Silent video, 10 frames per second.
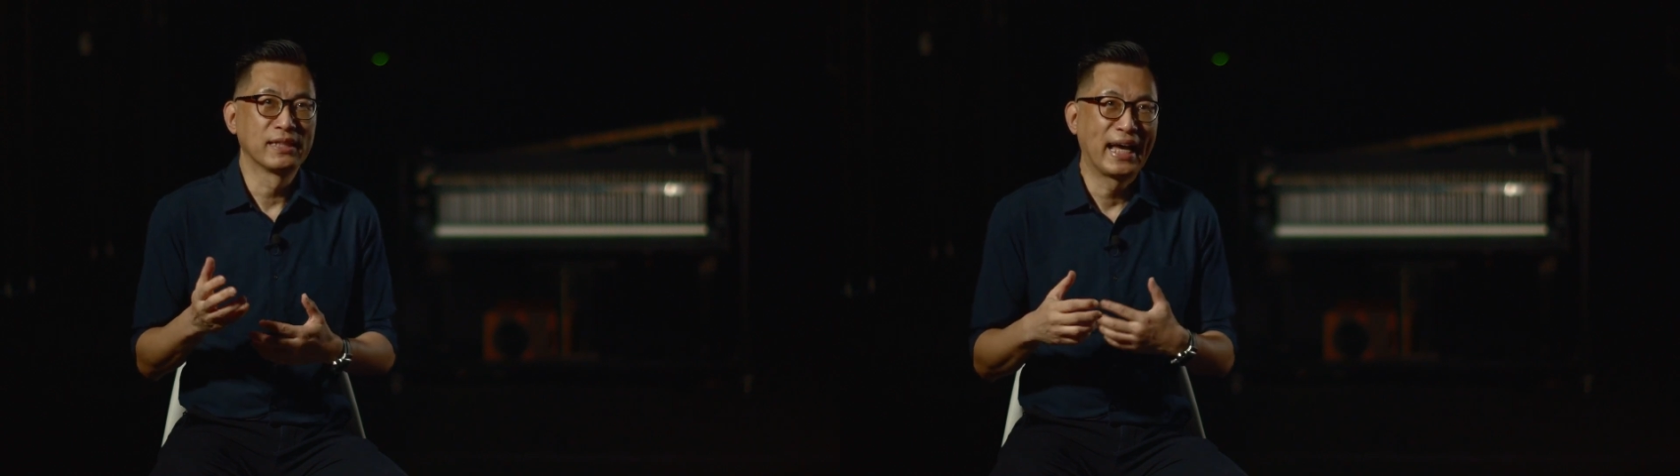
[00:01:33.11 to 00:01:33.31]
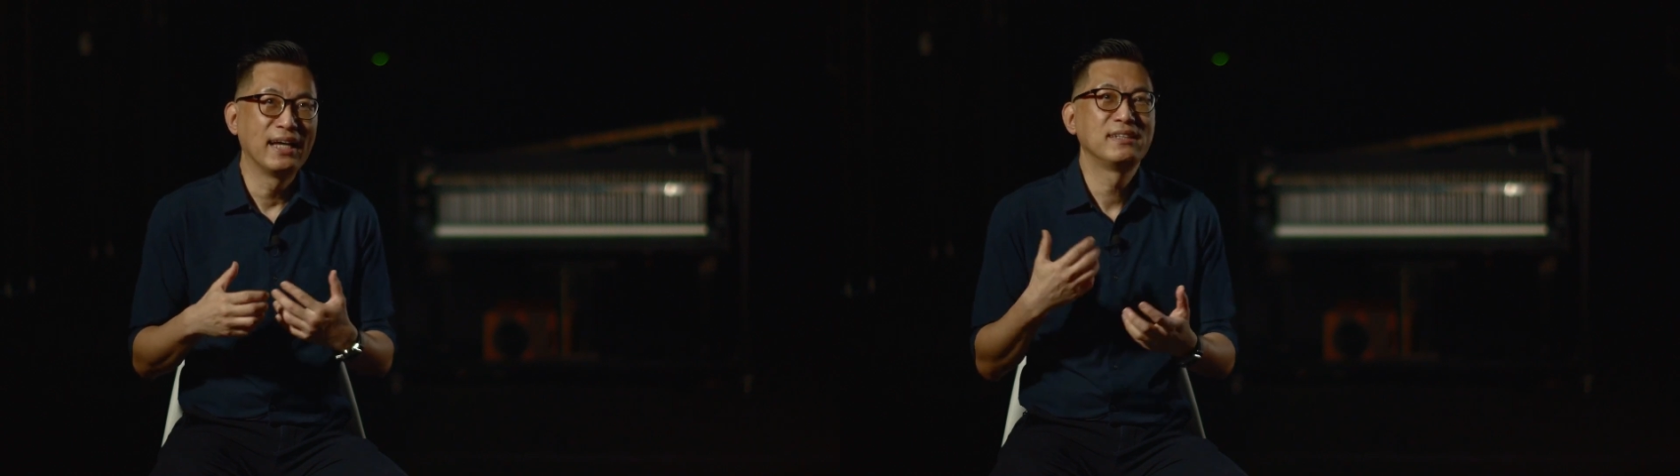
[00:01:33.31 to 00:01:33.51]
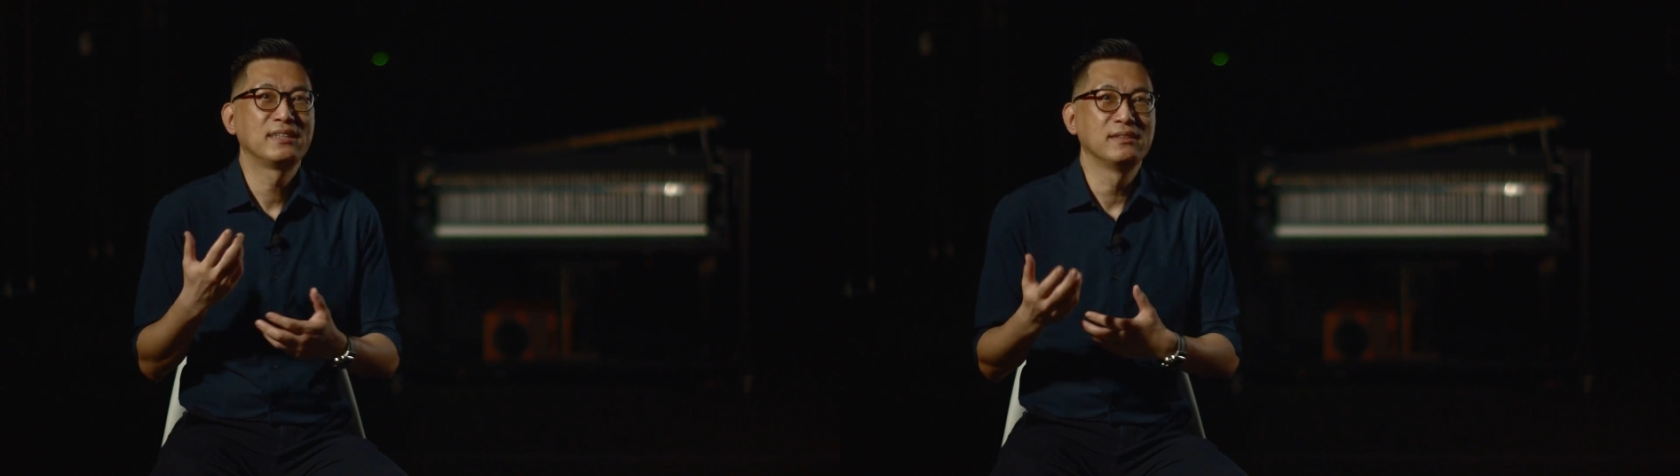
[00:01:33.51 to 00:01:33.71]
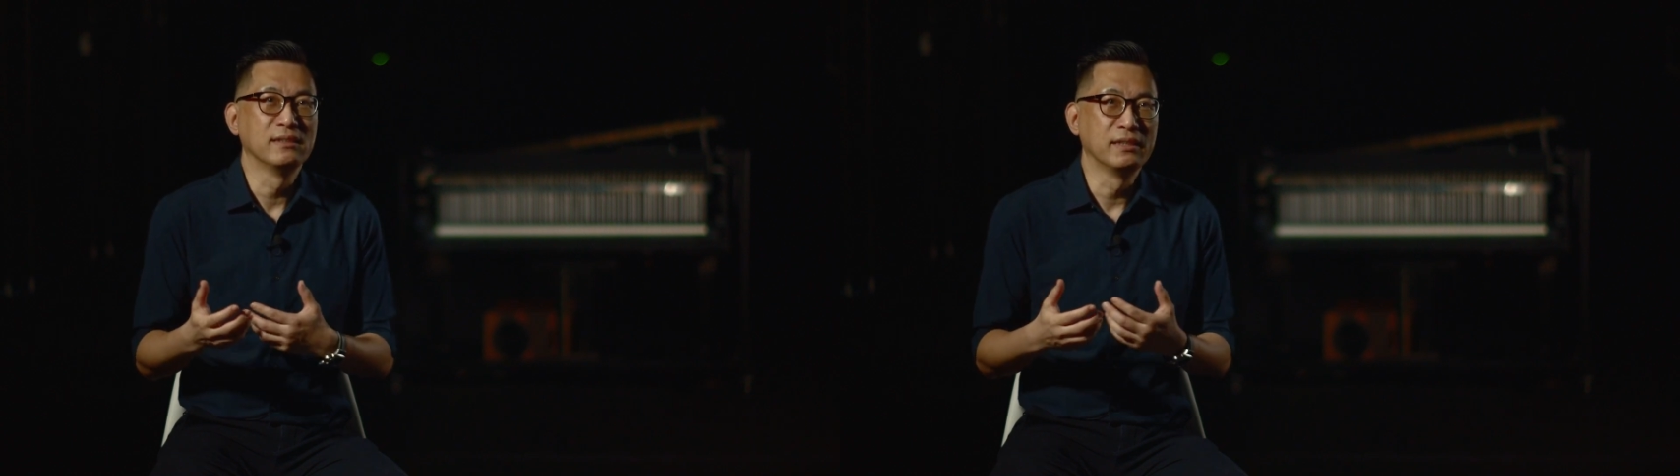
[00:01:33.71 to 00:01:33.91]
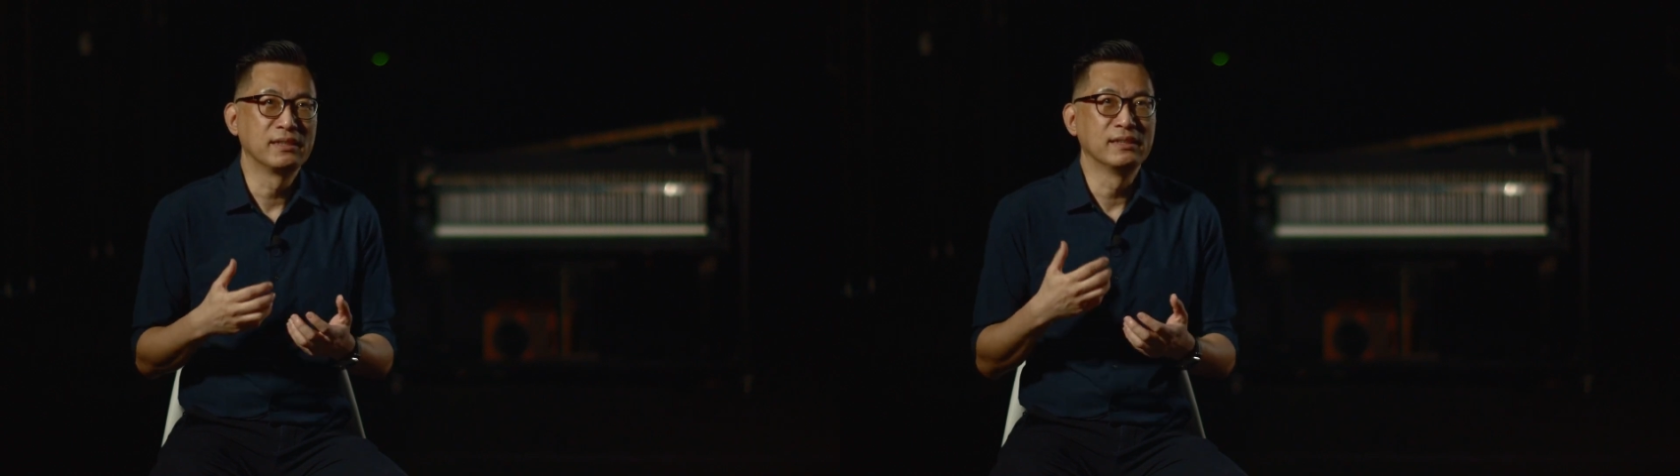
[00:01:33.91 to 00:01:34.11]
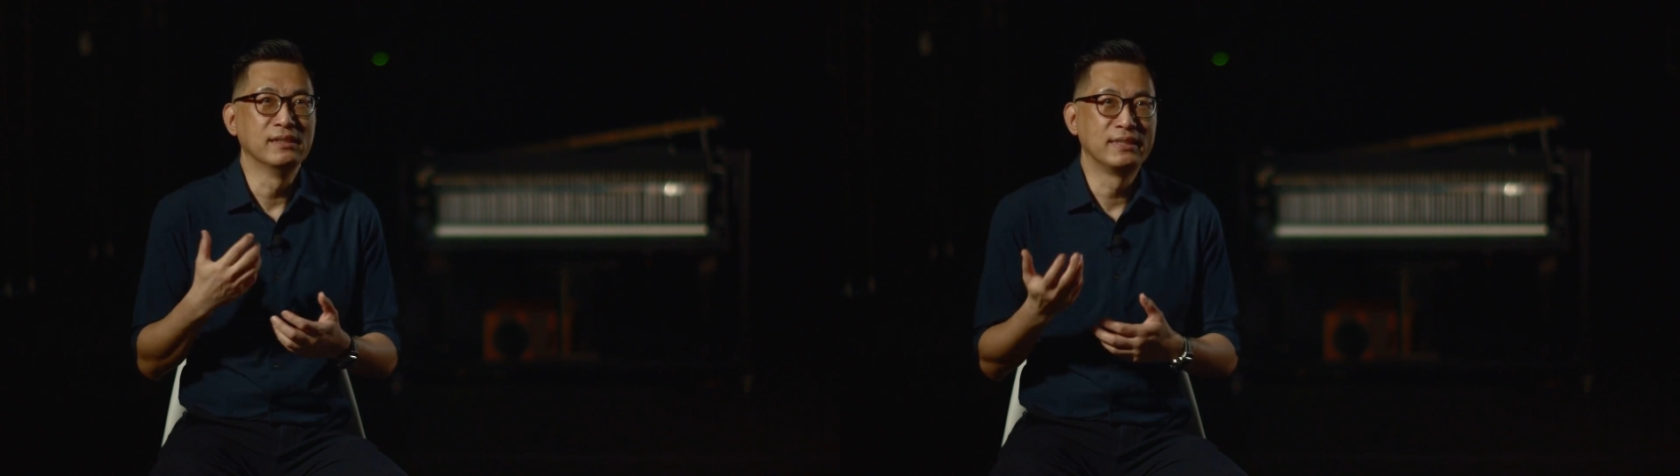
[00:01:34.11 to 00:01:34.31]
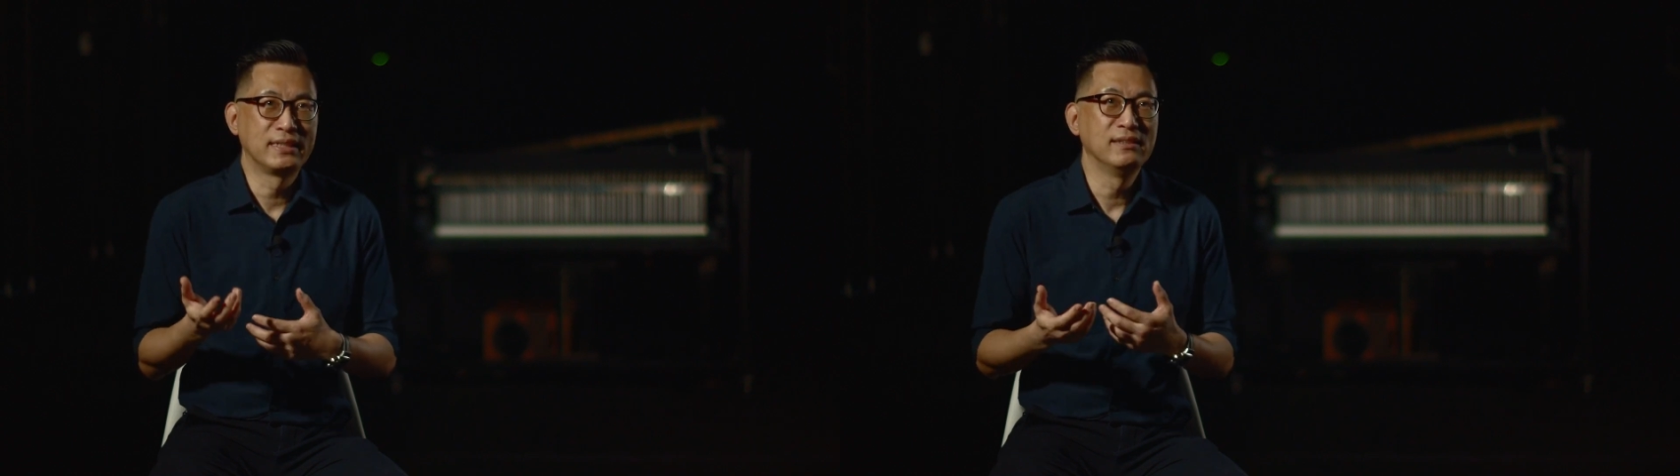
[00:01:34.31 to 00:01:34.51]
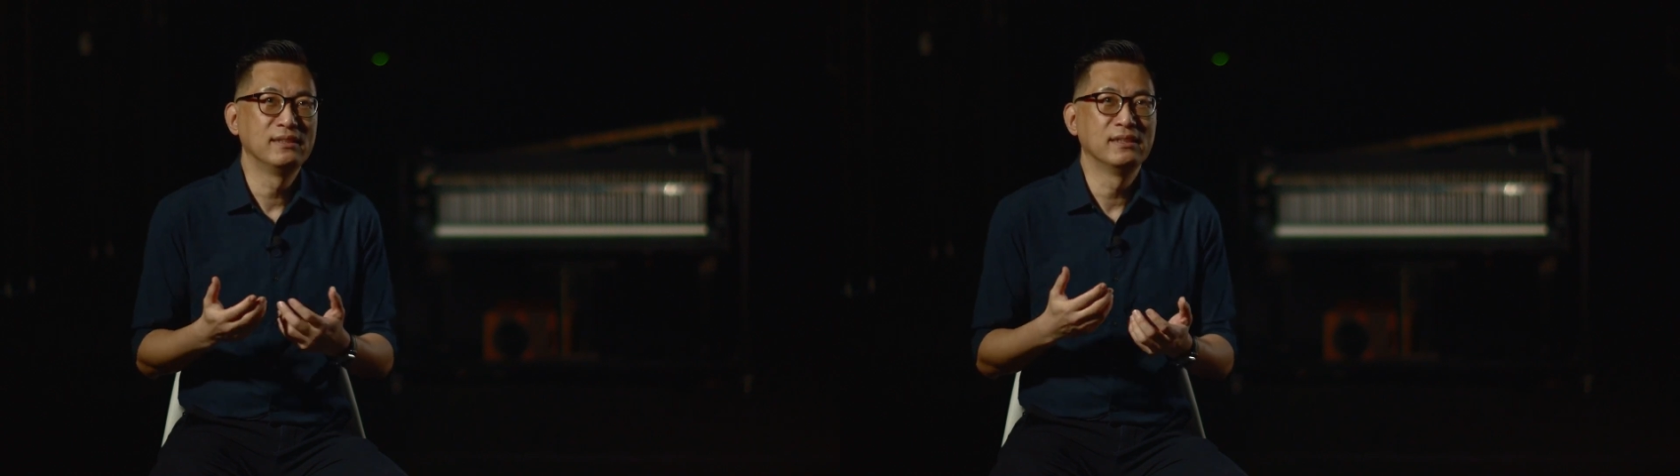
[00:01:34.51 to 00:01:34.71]
开启了一个
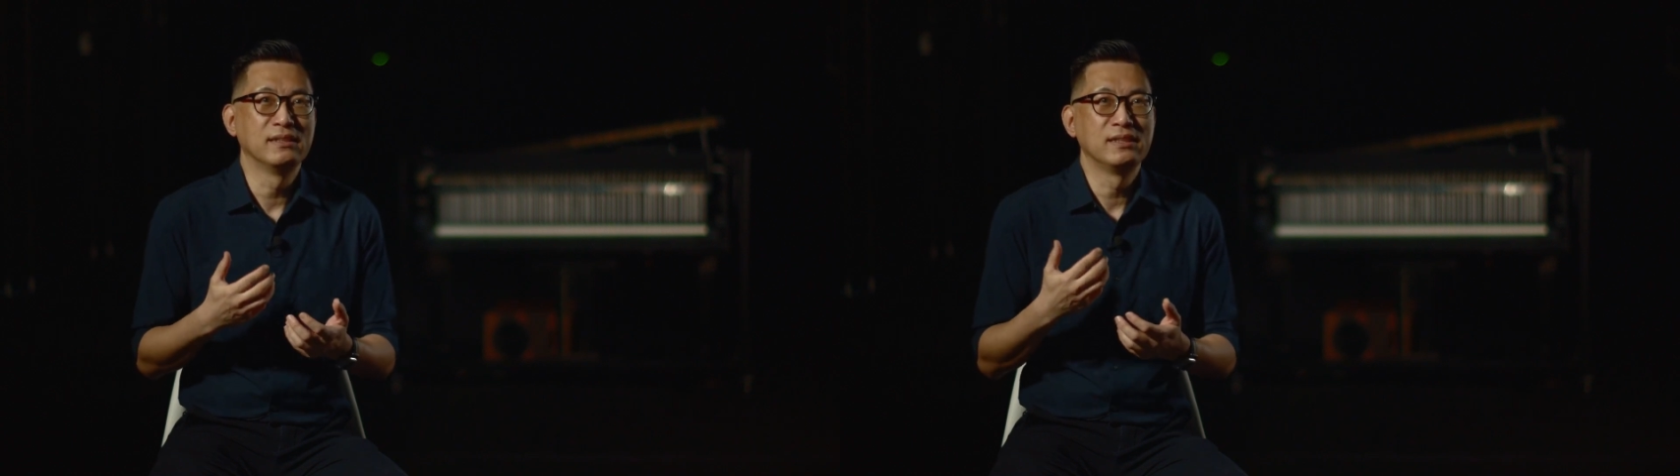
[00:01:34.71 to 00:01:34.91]
新的